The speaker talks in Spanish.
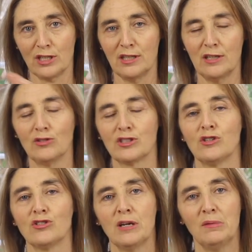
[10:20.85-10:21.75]
de los que
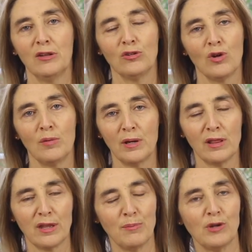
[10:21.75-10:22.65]
os he hablado yo al
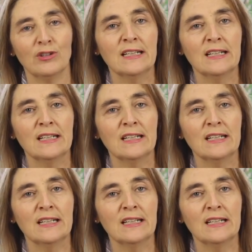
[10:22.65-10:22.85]
principio.